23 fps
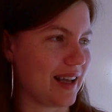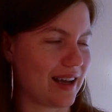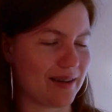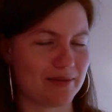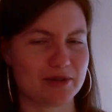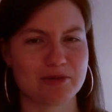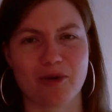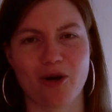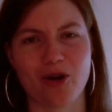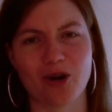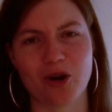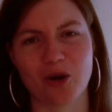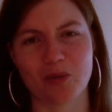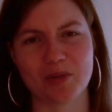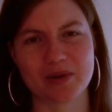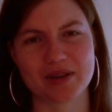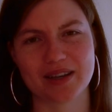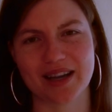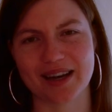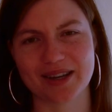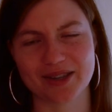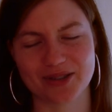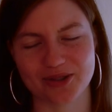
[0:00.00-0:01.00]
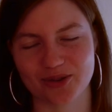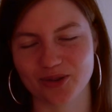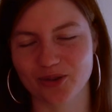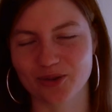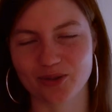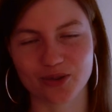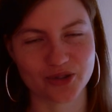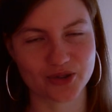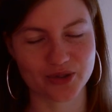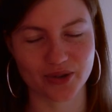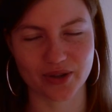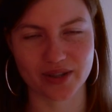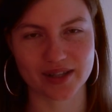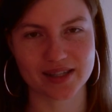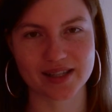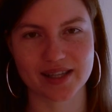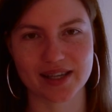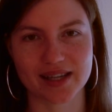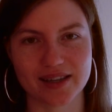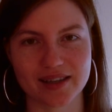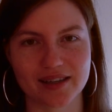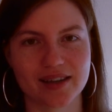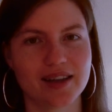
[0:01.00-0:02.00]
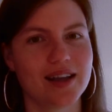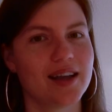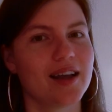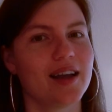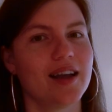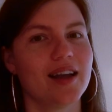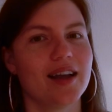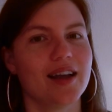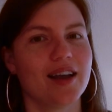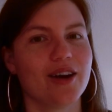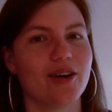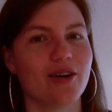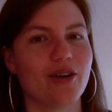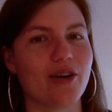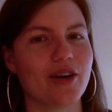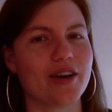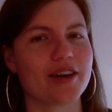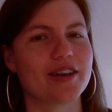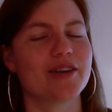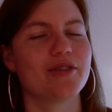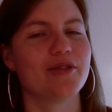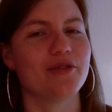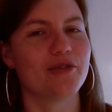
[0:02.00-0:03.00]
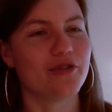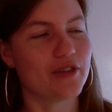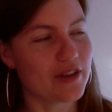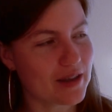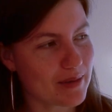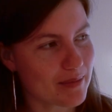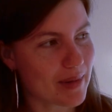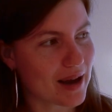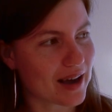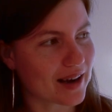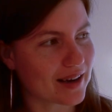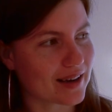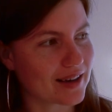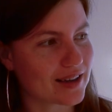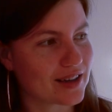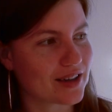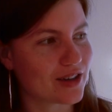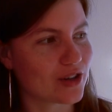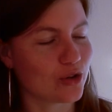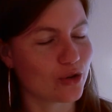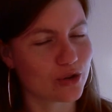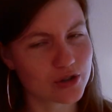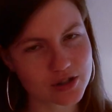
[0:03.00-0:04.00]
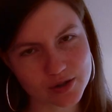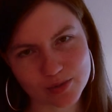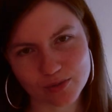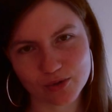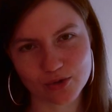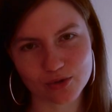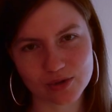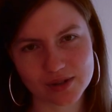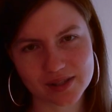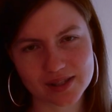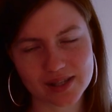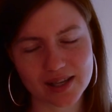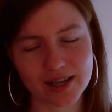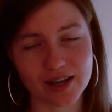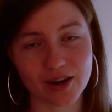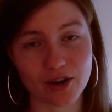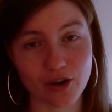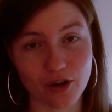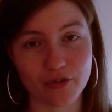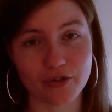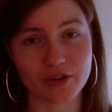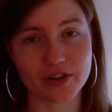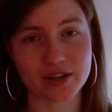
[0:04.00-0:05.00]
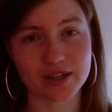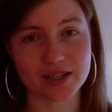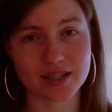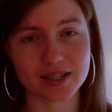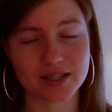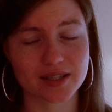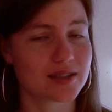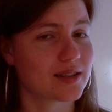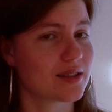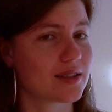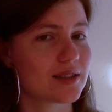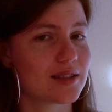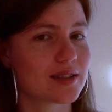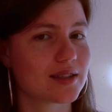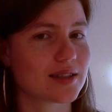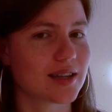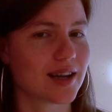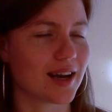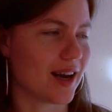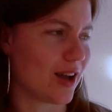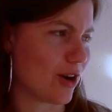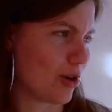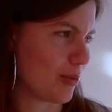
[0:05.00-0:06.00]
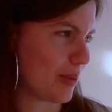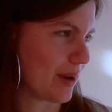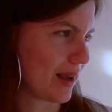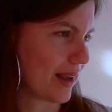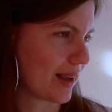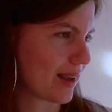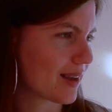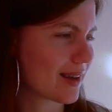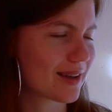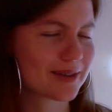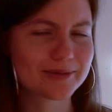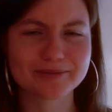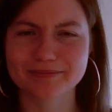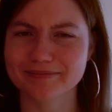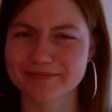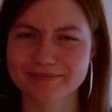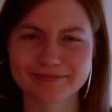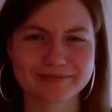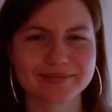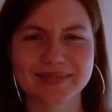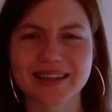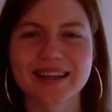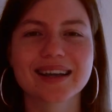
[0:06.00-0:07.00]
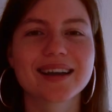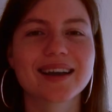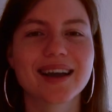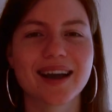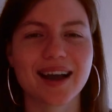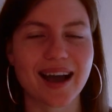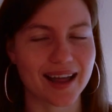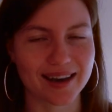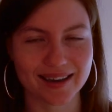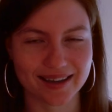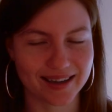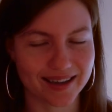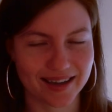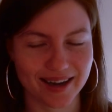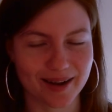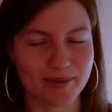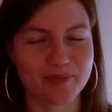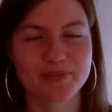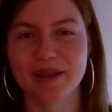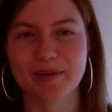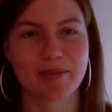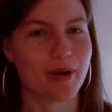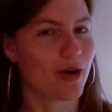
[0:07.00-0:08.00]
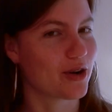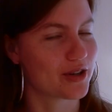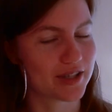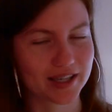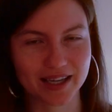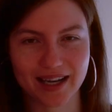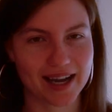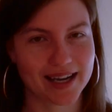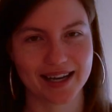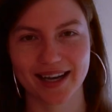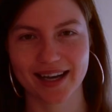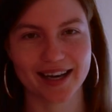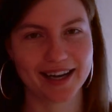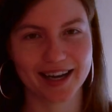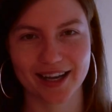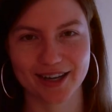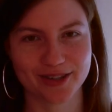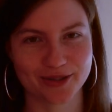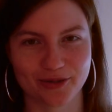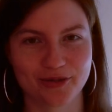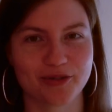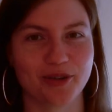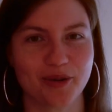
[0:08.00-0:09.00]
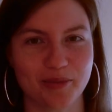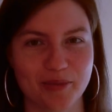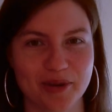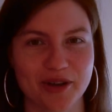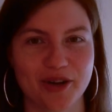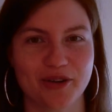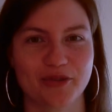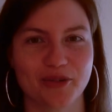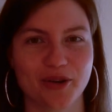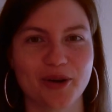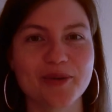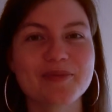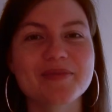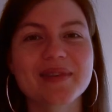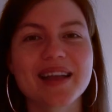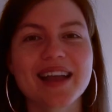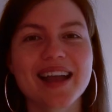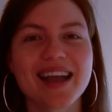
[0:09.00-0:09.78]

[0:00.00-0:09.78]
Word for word: ja, ich brauche glaube ich gar nicht groß zu erzählen, euch, wie man Nussmus löffelt, glaube ich, kann jeder. Da braucht ihr keine Anleitung von mir dafür.